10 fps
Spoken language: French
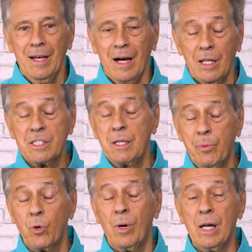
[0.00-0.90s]
Alors c'est
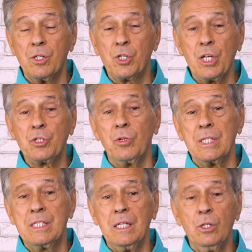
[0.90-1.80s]
pourquoi Jésus a
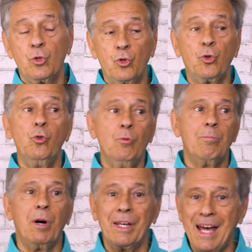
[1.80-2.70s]
dit, tout
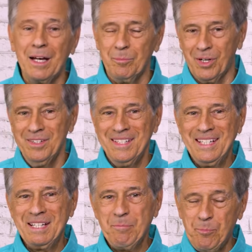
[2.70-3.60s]
bon arbre
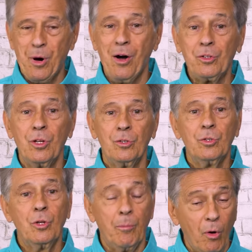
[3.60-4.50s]
porte
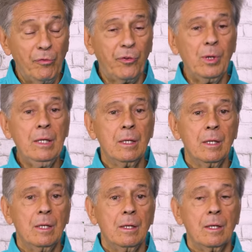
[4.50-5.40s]
de bons fruits
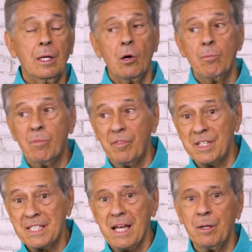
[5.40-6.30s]
et un
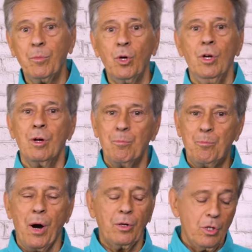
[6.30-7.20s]
mauvais arbre
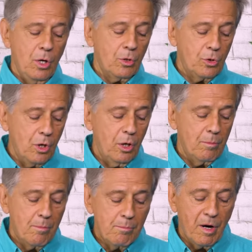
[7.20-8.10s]
porte de
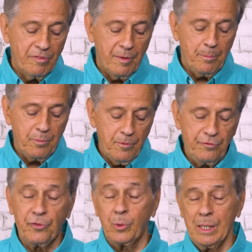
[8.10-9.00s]
mauvais
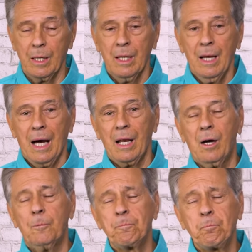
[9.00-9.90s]
fruits.
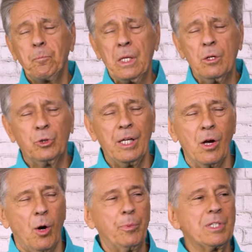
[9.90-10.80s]
Alors, écoutez,
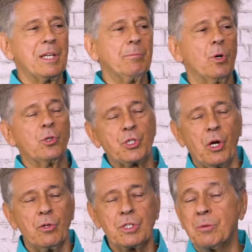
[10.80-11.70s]
on peut dire beaucoup de
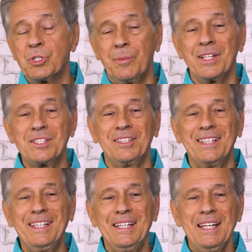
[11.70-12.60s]
choses, comme j'ai
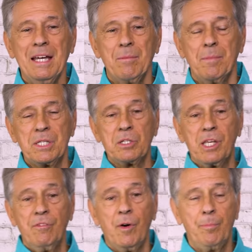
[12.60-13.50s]
mentionné, mais ce
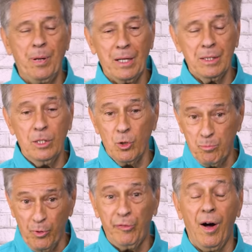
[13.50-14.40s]
qui va parler le
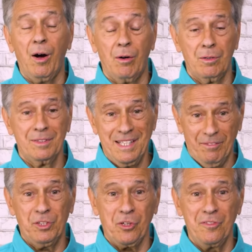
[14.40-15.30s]
plus fort dans
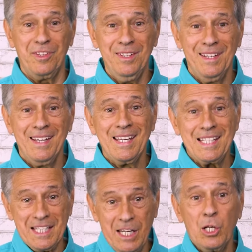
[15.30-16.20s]
votre vie,
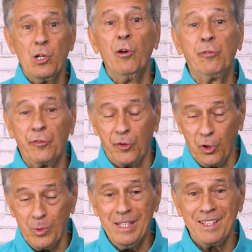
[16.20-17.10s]
c'est le
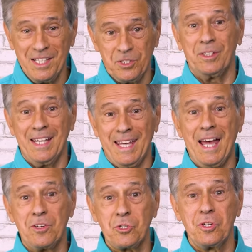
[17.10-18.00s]
fruit qui se
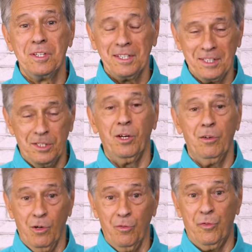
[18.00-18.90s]
dégage de
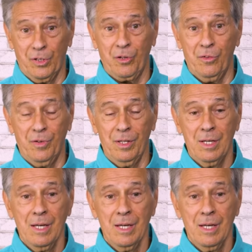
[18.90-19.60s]
votre vie.